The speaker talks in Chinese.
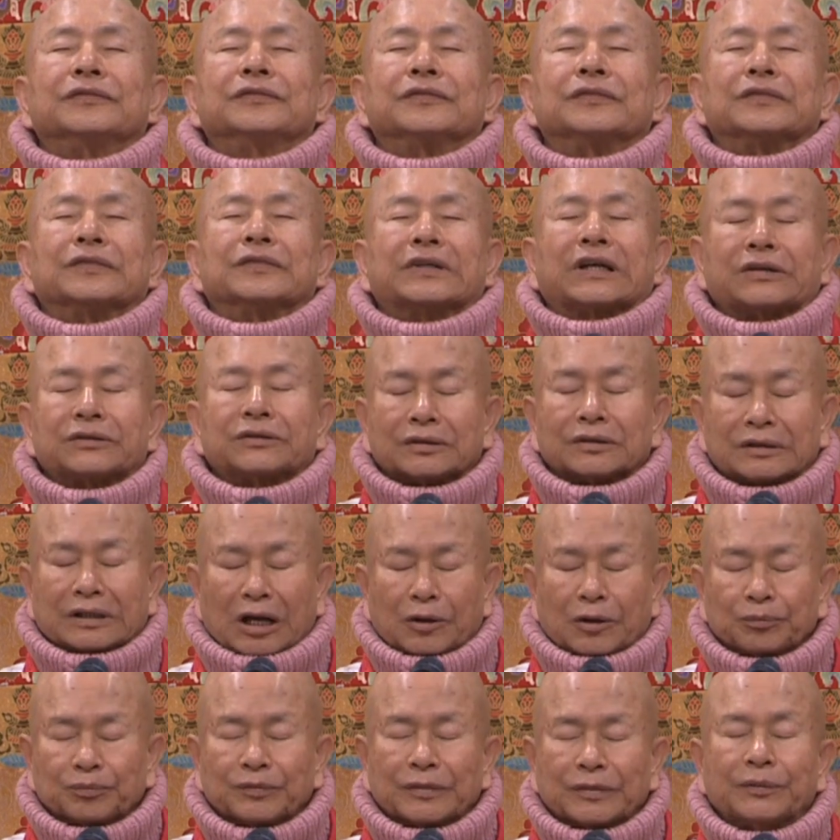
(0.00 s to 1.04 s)
但是他
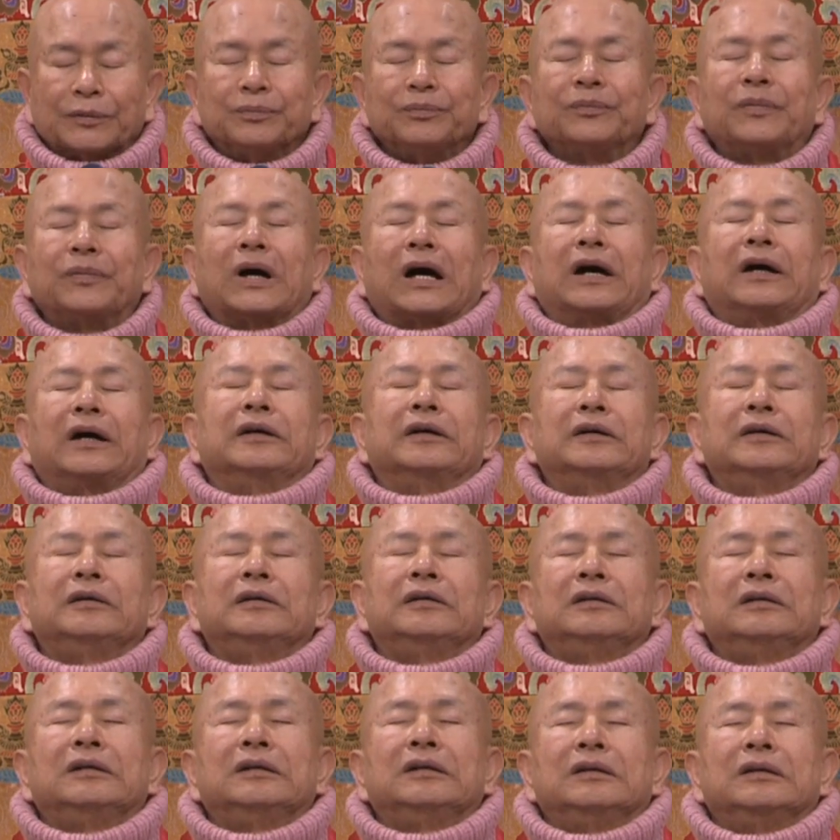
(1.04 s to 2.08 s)
明白，
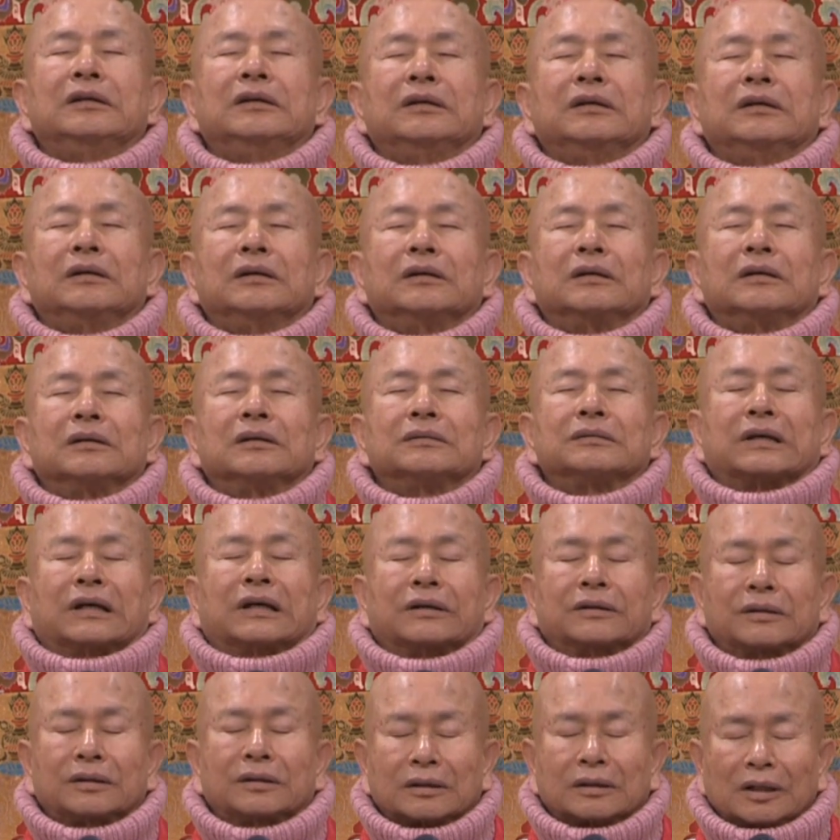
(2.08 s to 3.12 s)
在
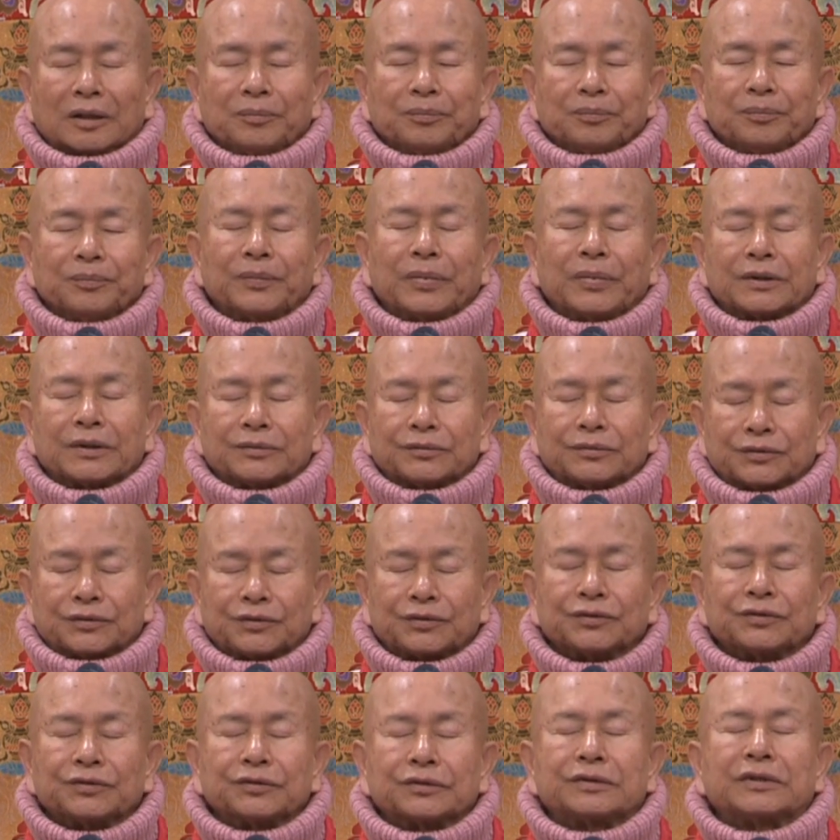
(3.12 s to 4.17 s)
根本
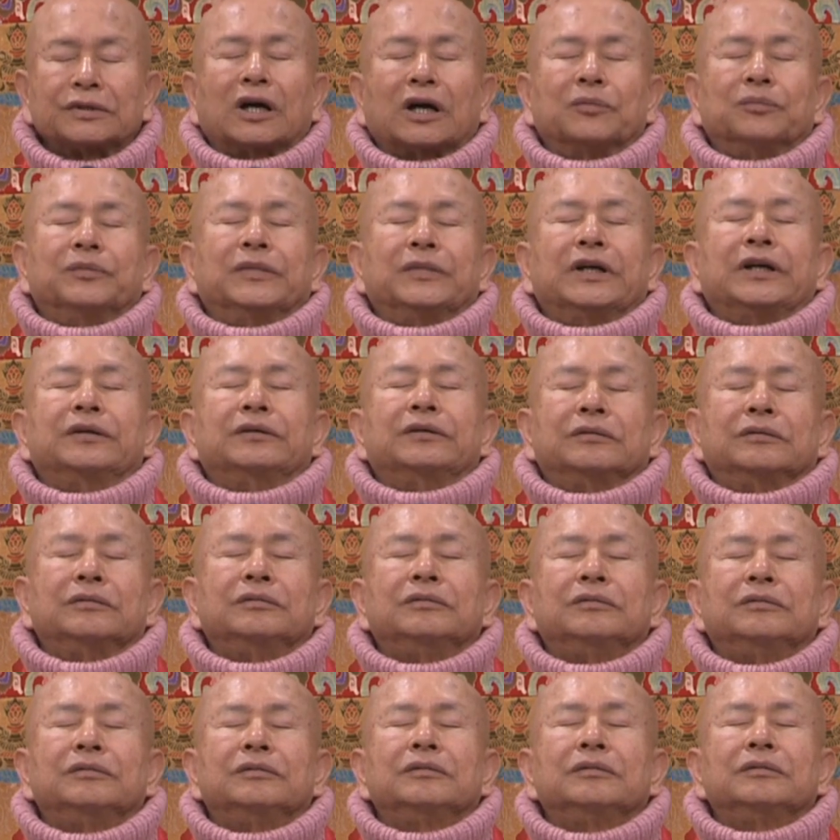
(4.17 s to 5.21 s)
质上面，
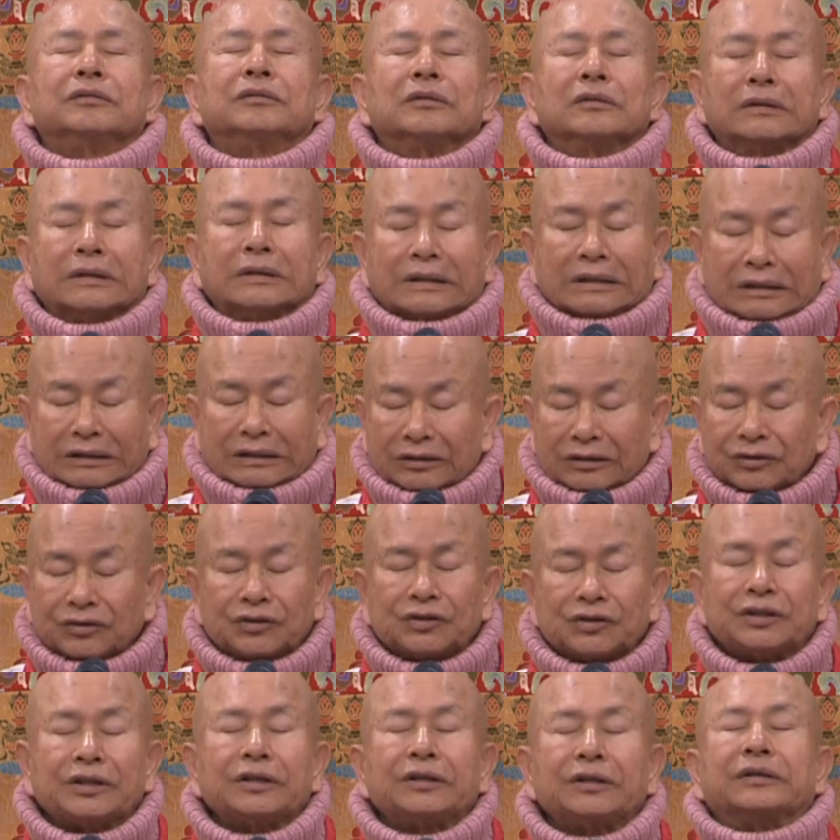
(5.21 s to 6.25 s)
一
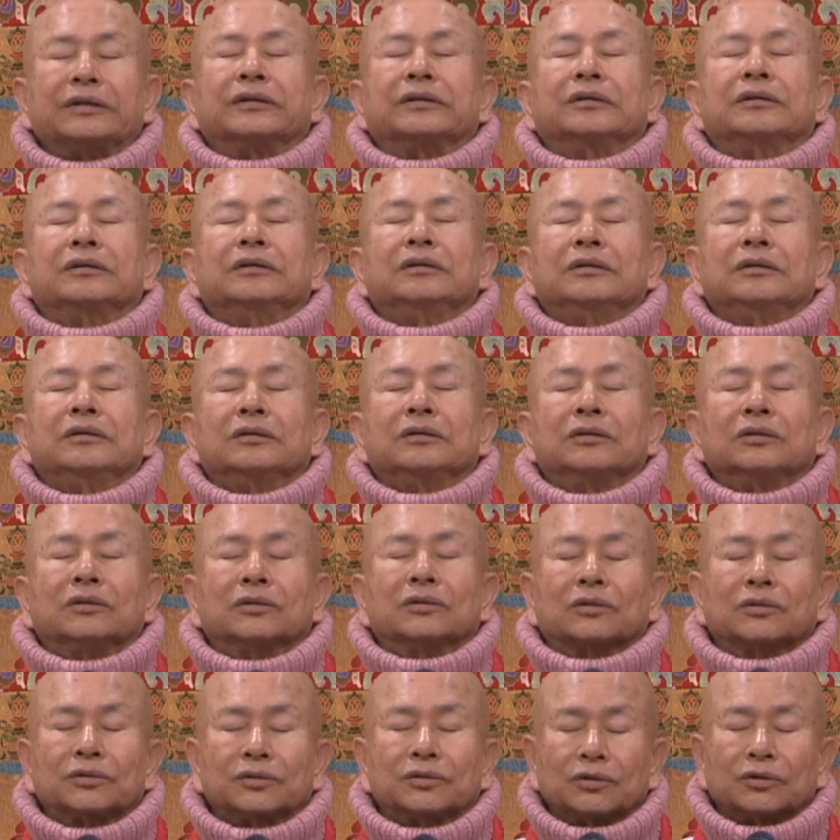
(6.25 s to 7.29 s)
切都
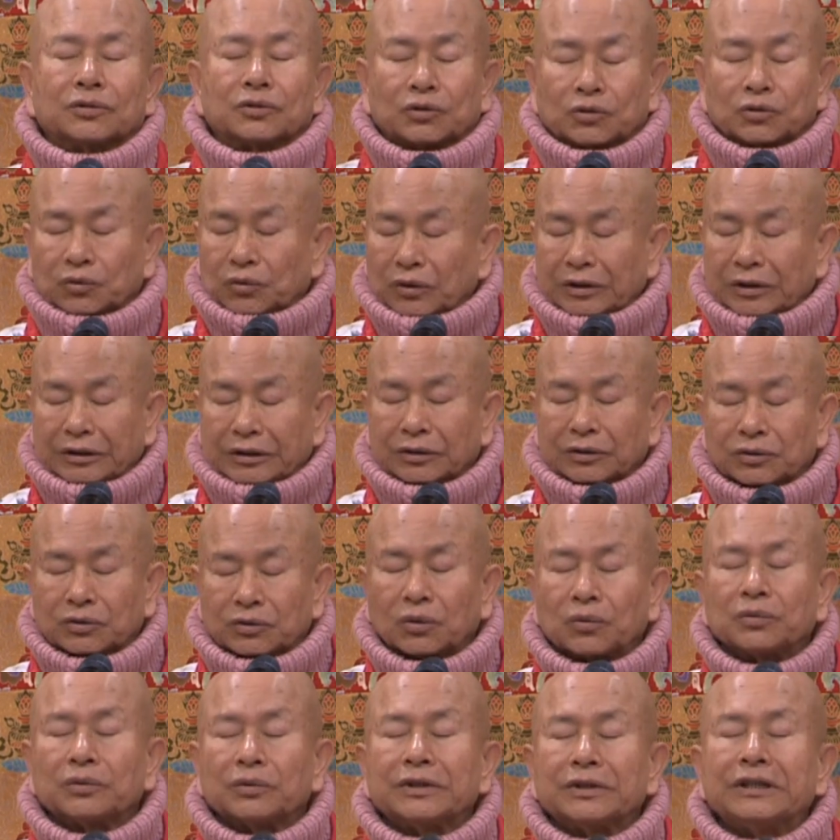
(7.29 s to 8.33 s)
是水
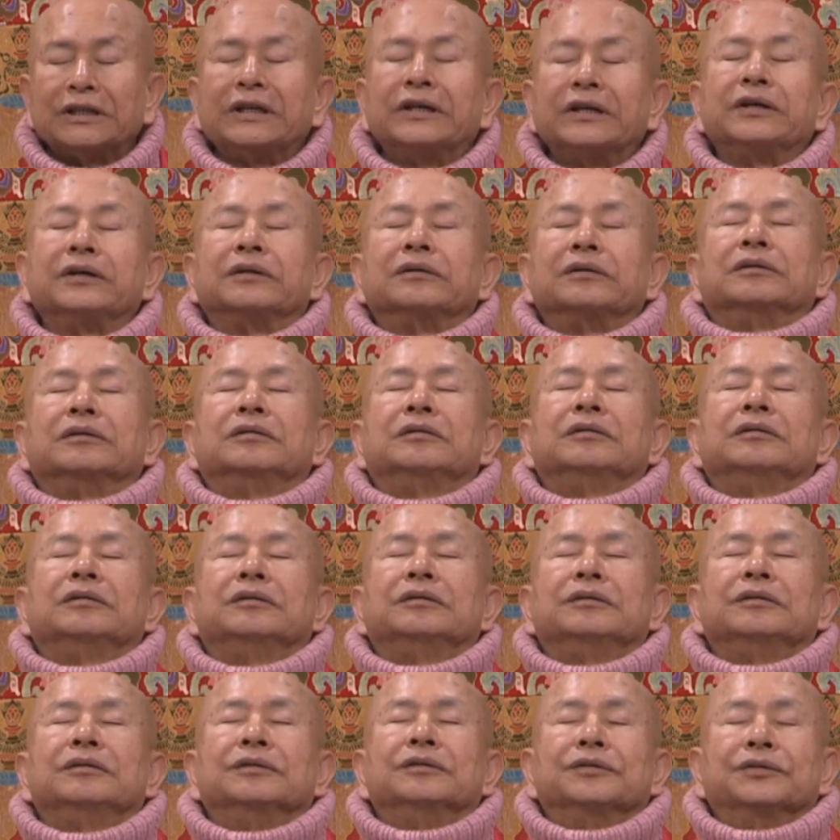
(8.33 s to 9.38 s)
中月。
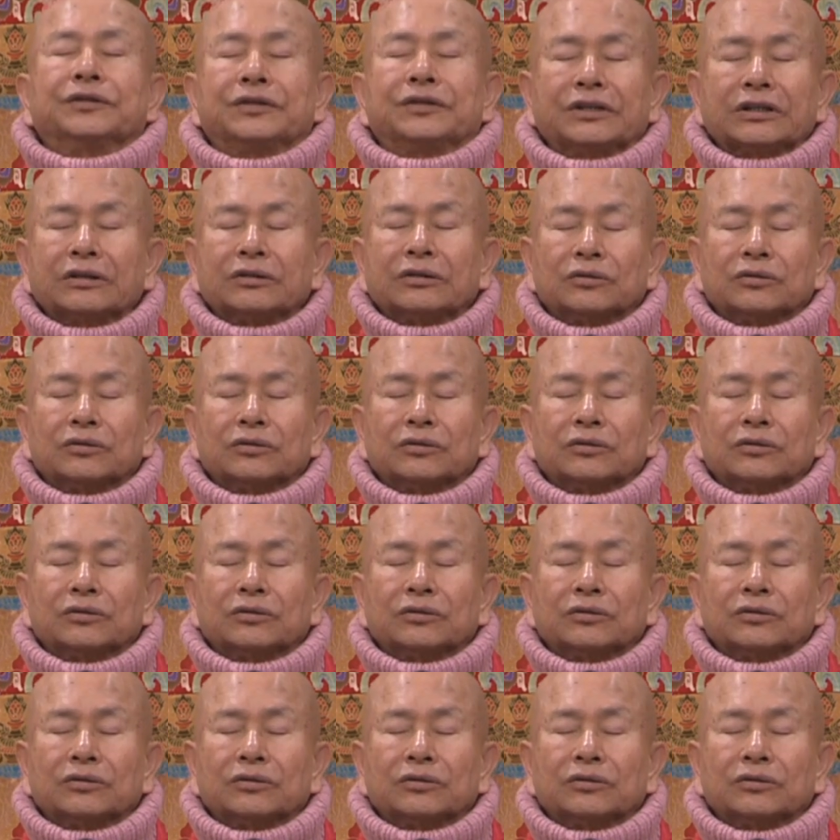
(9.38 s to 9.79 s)
镜